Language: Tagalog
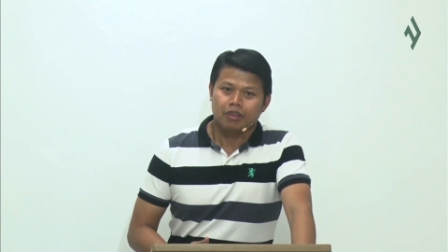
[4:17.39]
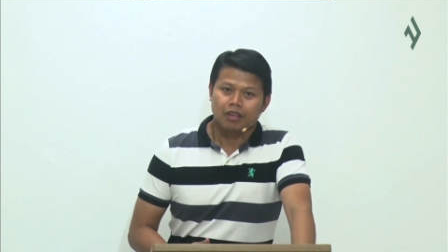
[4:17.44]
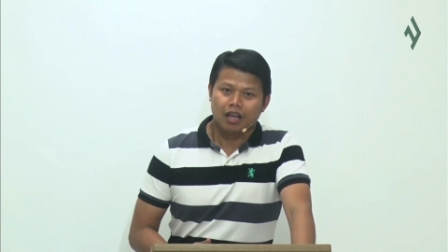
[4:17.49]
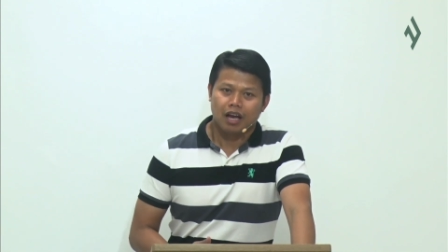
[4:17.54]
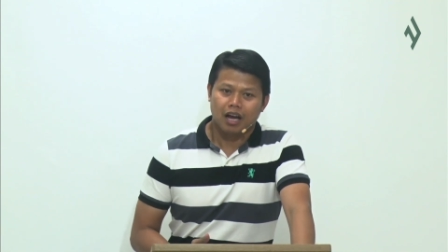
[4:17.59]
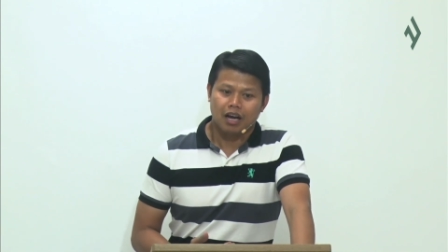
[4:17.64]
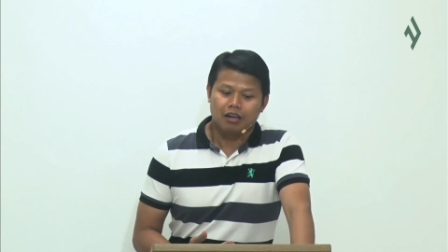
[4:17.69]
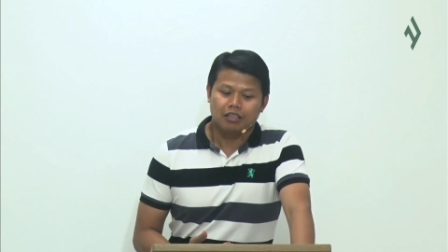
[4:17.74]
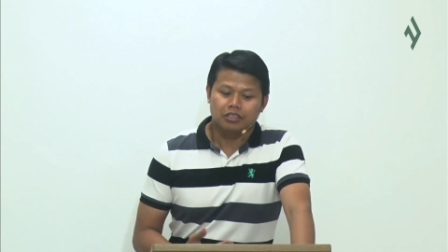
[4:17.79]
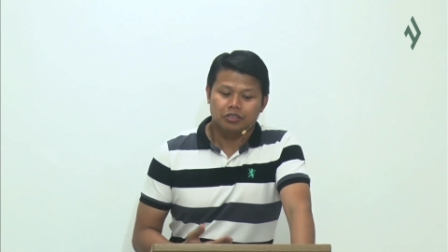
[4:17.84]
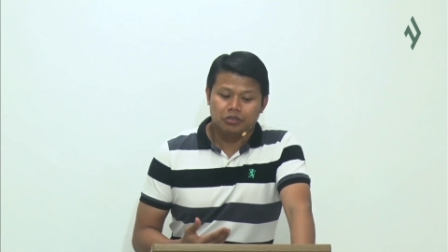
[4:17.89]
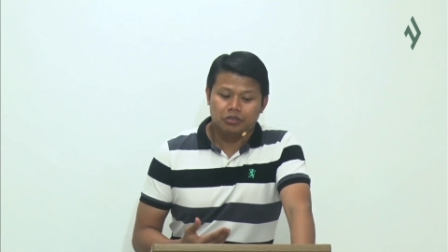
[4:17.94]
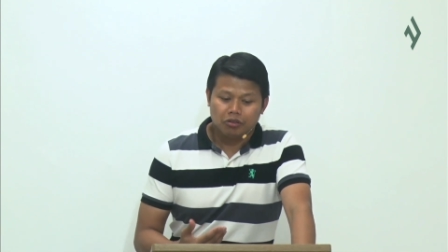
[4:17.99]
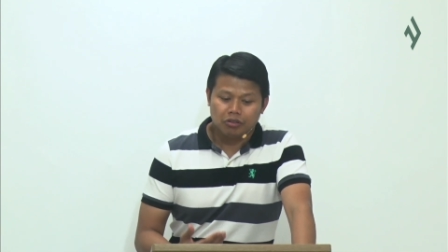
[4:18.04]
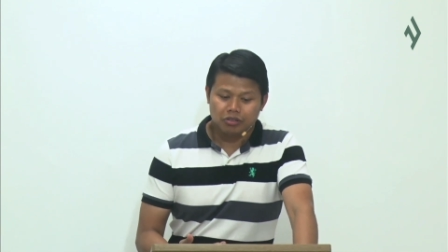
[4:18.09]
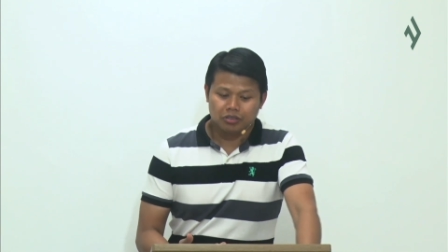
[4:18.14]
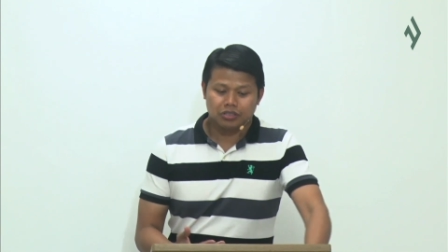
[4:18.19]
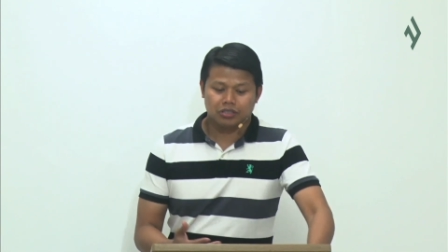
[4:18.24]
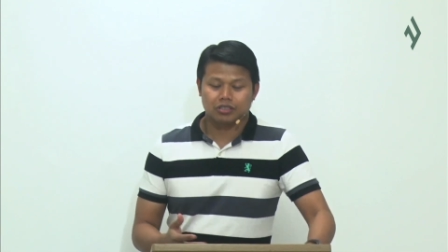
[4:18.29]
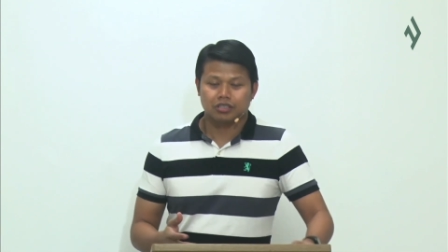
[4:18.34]
ang
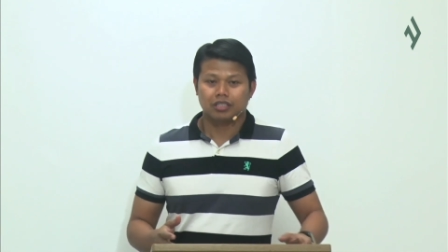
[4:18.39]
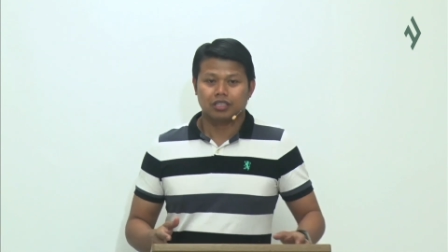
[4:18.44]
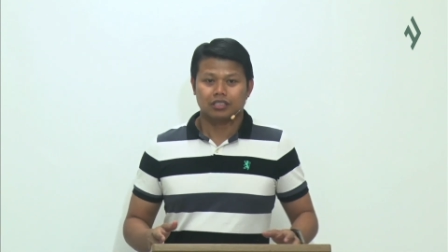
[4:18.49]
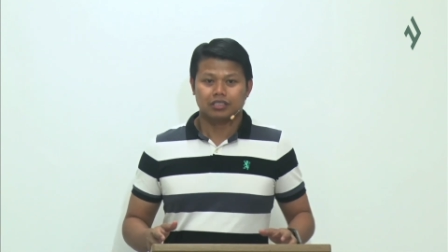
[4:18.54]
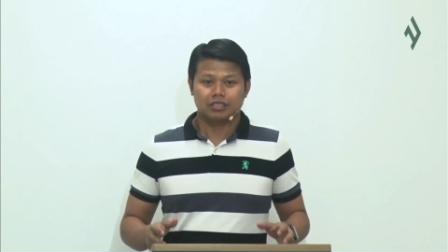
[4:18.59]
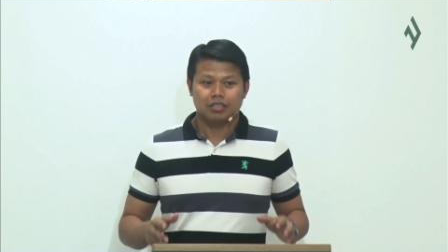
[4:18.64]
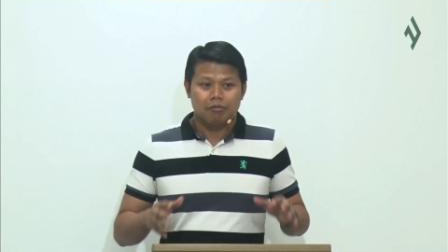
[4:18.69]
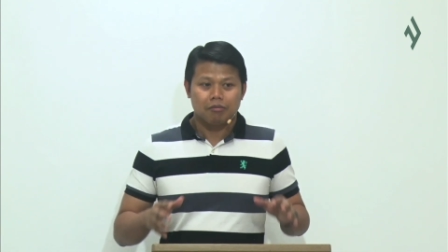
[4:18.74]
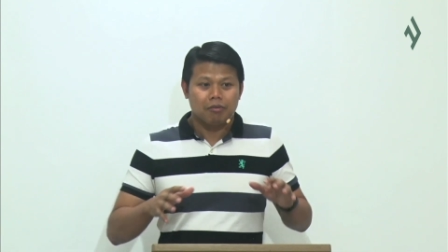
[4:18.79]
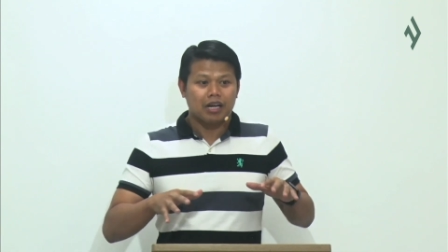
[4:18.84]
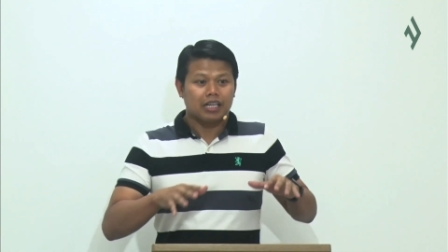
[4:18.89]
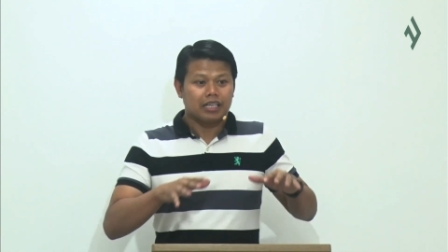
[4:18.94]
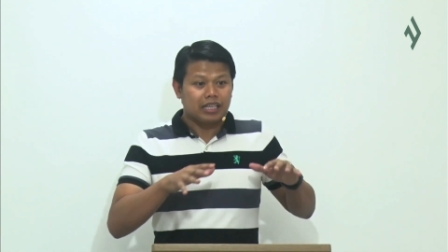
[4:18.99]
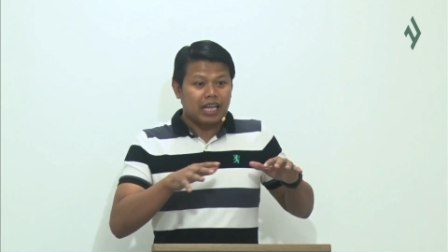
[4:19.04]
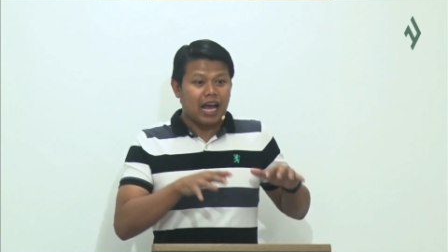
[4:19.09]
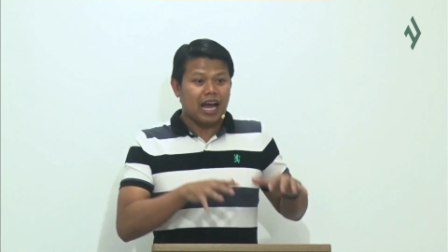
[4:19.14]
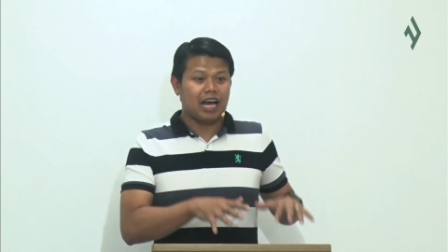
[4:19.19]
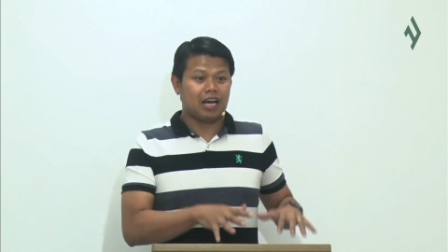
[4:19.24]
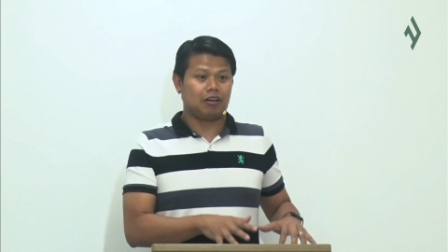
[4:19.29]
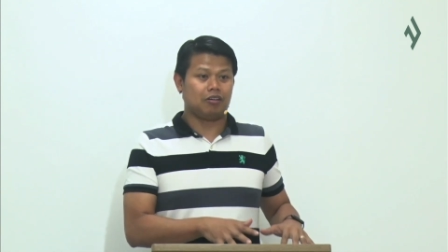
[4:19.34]
Diyos sa mga
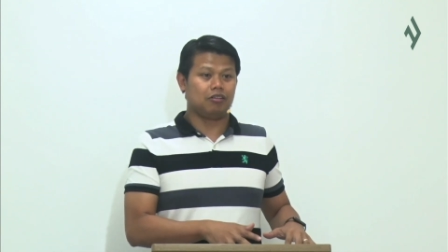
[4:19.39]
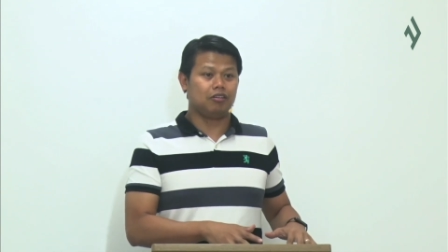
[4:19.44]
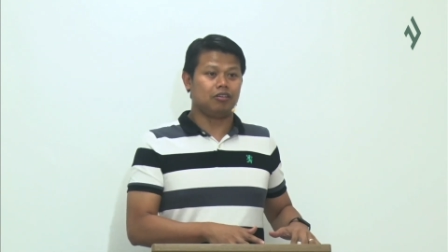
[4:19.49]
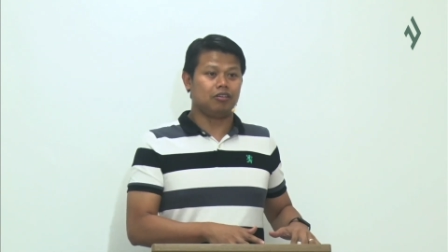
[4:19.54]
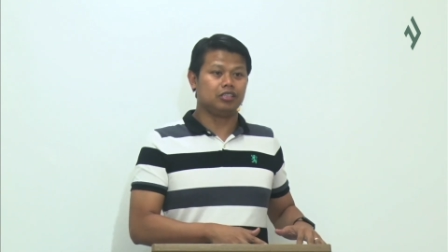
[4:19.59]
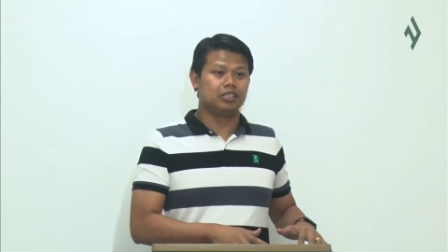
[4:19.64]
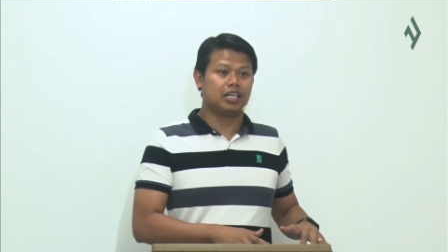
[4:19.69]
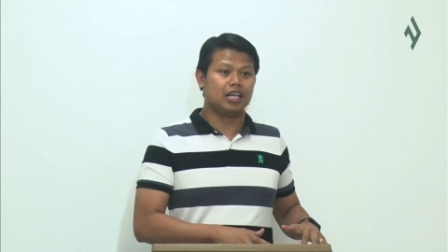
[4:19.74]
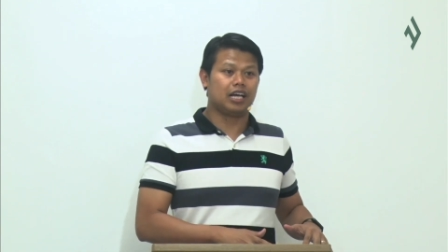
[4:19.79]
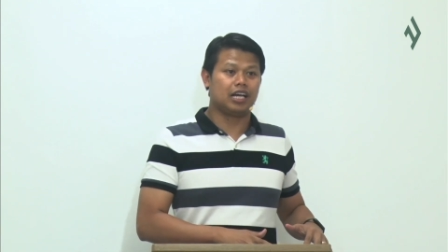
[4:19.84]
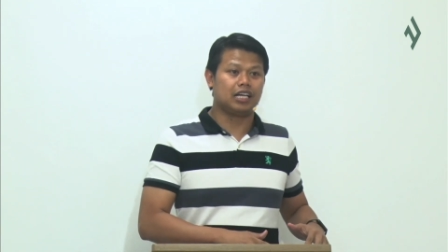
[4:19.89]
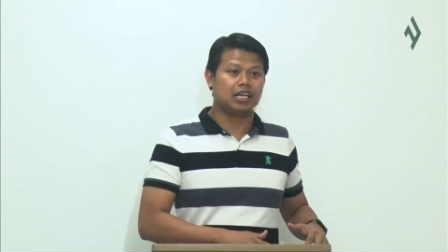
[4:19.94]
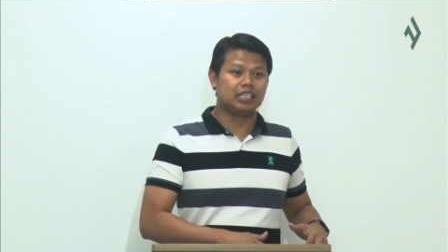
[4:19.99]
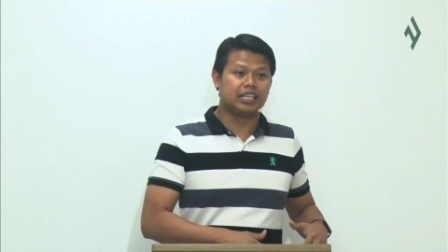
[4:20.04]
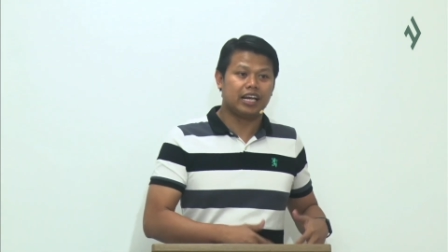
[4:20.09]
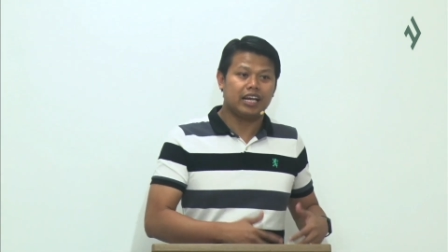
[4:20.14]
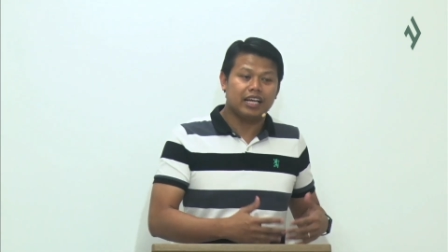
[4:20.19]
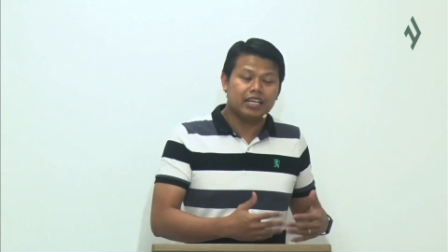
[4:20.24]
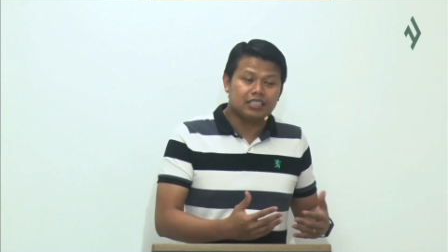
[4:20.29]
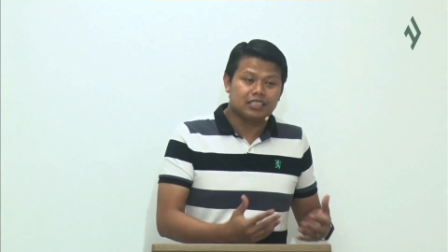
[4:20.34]
tao na
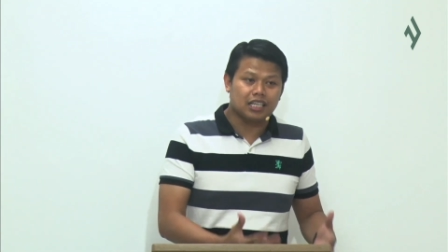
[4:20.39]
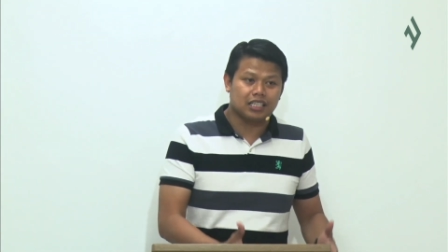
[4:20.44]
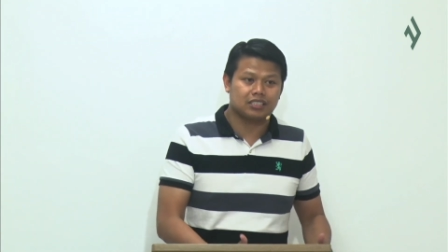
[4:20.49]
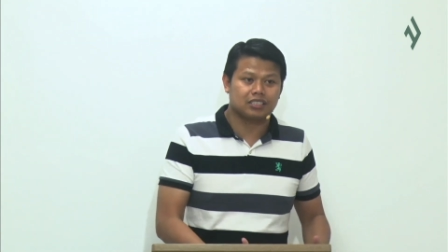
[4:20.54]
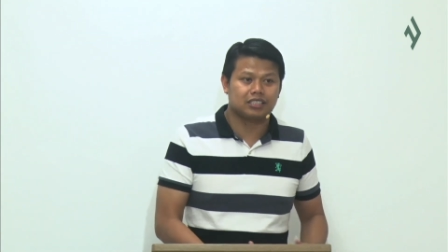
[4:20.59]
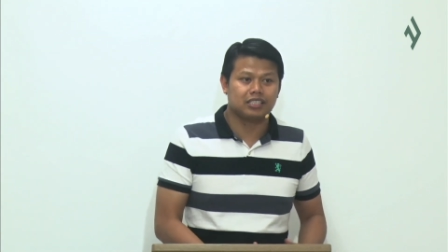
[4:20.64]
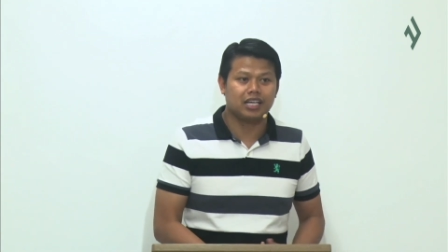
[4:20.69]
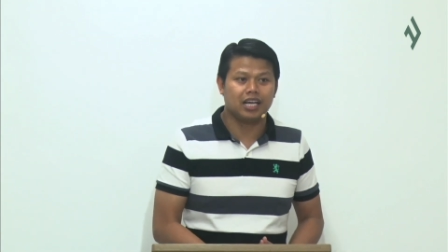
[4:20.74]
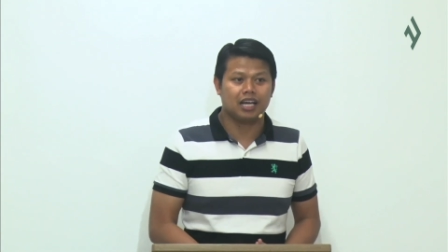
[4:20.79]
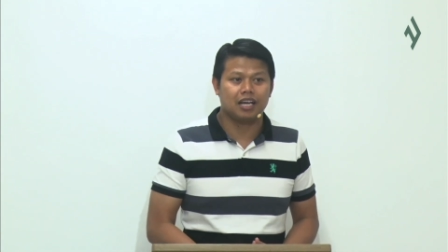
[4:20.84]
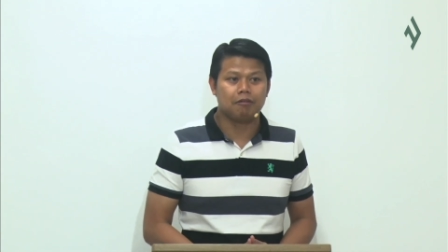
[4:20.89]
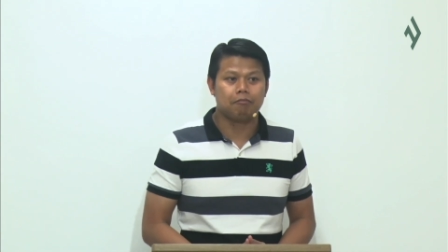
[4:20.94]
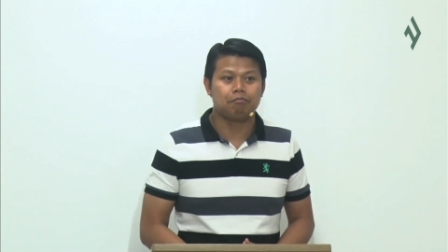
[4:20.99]
niligtas niya,